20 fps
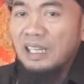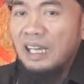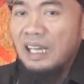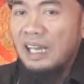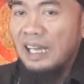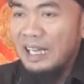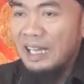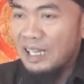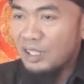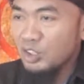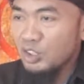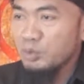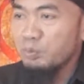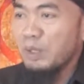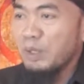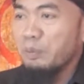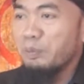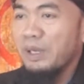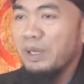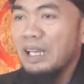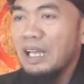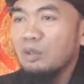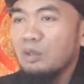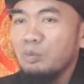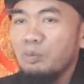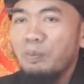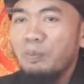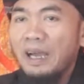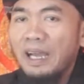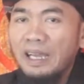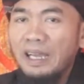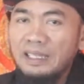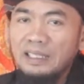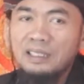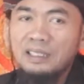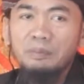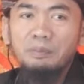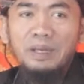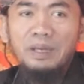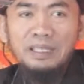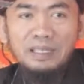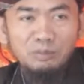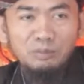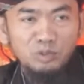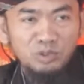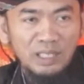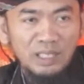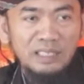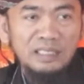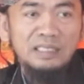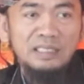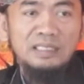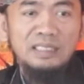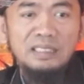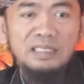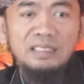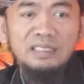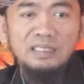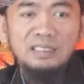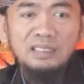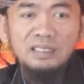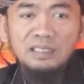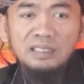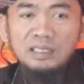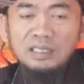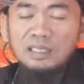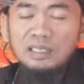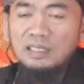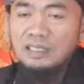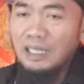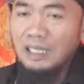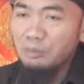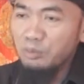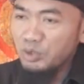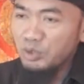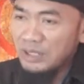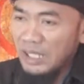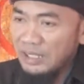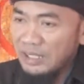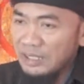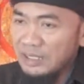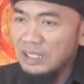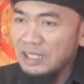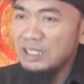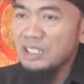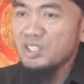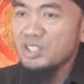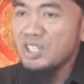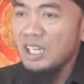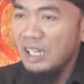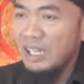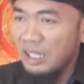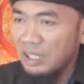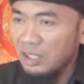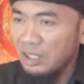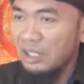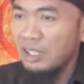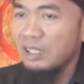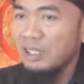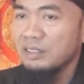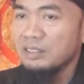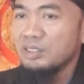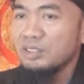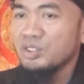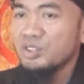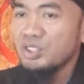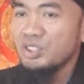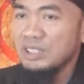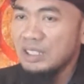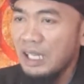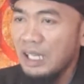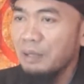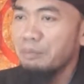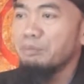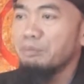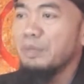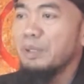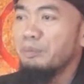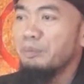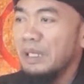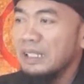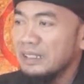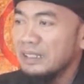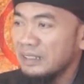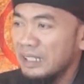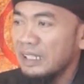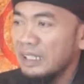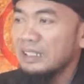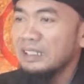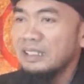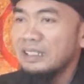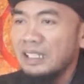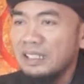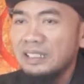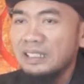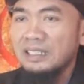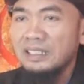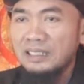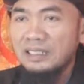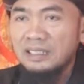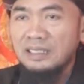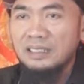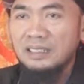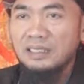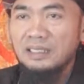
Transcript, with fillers: harus berperilaku baik kepada mujahidin dan mujahidin insya Allah siap membentengi negeri ini.